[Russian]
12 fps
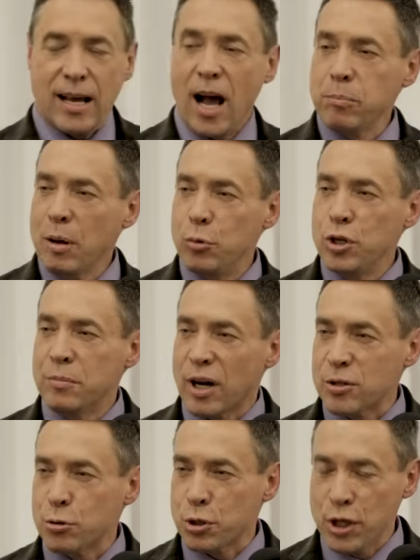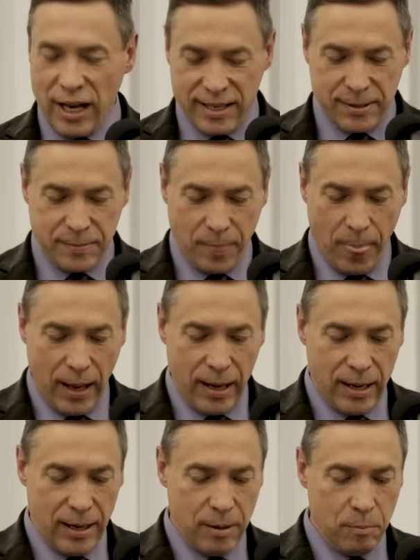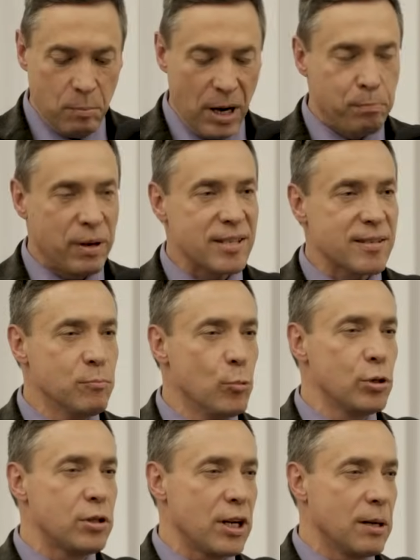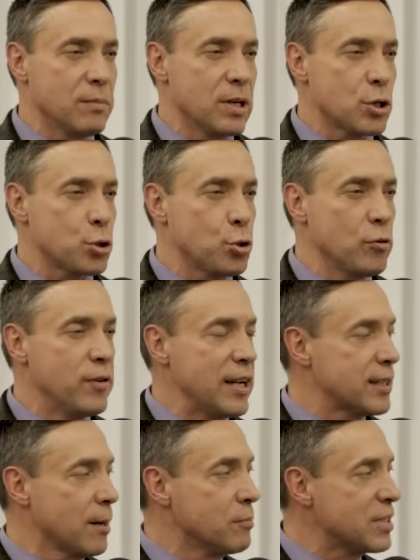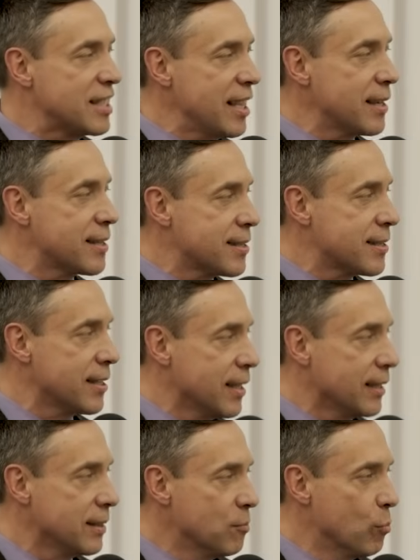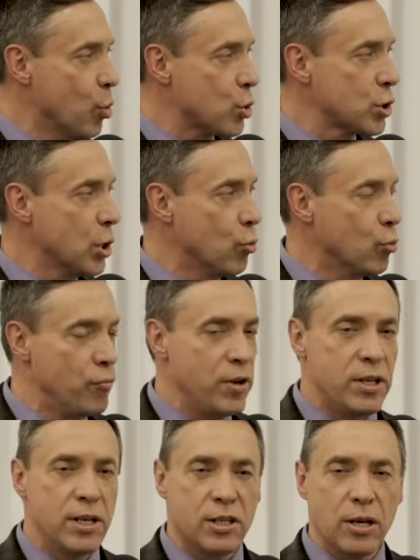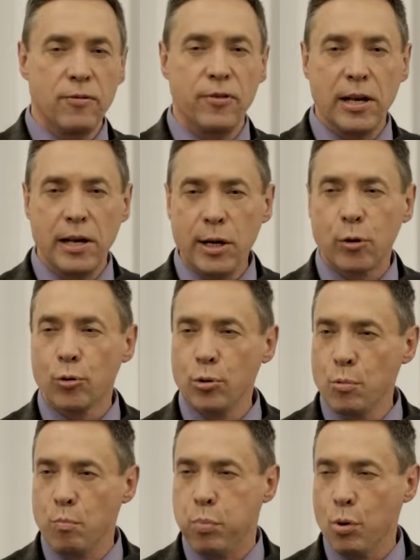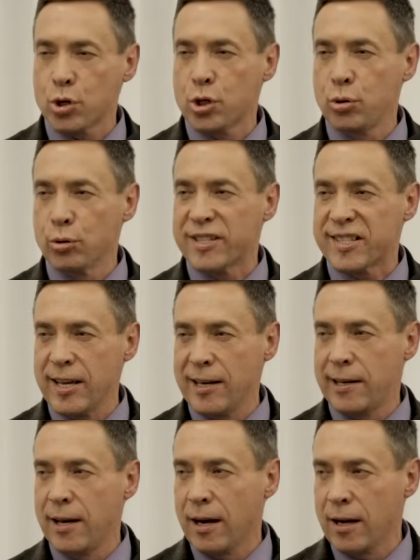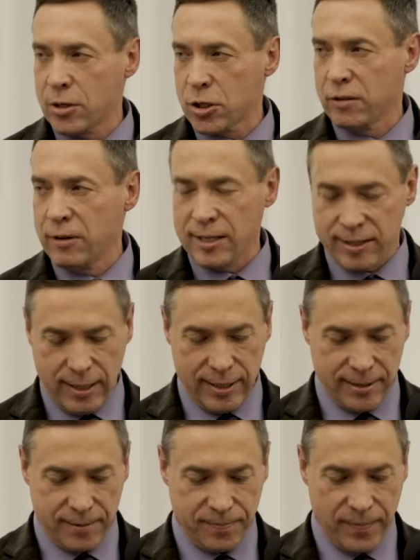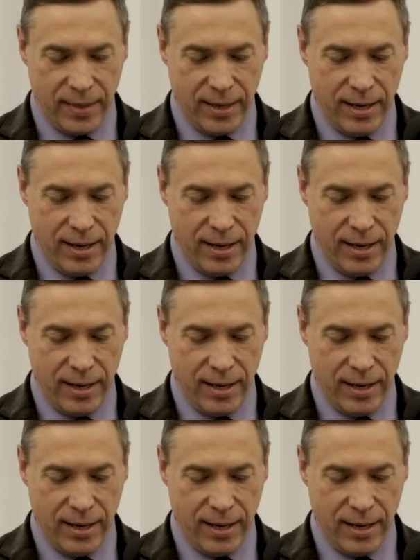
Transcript: Как мы будем рассуждать? Мы посмотрим, что в этом тексте можно увидеть великую Божью цель для каждого из нас.